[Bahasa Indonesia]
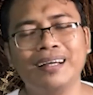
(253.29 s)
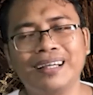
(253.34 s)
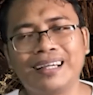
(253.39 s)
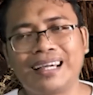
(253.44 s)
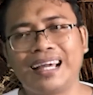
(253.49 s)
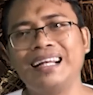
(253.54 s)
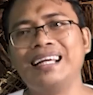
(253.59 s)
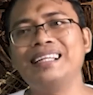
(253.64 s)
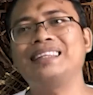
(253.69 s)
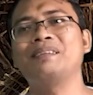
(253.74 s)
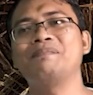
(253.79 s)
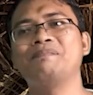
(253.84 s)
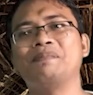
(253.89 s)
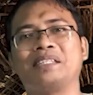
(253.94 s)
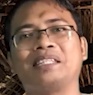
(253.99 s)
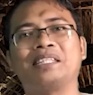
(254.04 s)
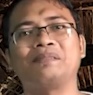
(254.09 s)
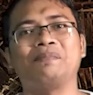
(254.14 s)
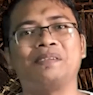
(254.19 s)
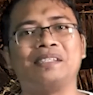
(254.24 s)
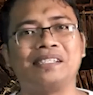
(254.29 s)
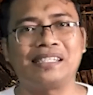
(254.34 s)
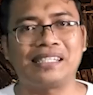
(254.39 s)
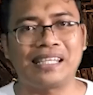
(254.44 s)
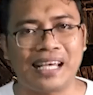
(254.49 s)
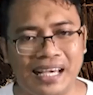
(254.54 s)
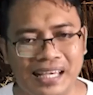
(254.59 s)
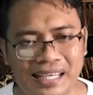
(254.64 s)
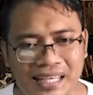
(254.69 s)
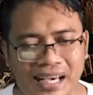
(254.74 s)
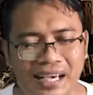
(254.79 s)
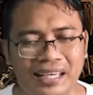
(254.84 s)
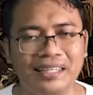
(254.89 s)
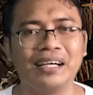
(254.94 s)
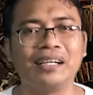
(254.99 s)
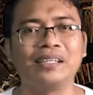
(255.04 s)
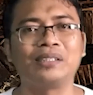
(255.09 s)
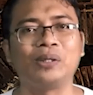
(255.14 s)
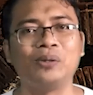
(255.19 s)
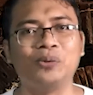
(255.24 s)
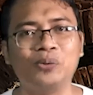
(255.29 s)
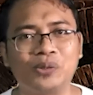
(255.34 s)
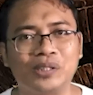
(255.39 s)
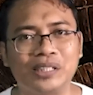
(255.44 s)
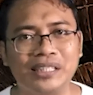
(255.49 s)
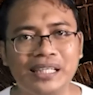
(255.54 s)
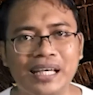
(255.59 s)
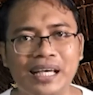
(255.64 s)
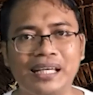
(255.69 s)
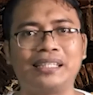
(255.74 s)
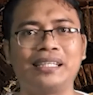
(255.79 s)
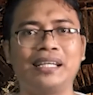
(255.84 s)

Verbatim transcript: Karena teman-teman saya yang seusia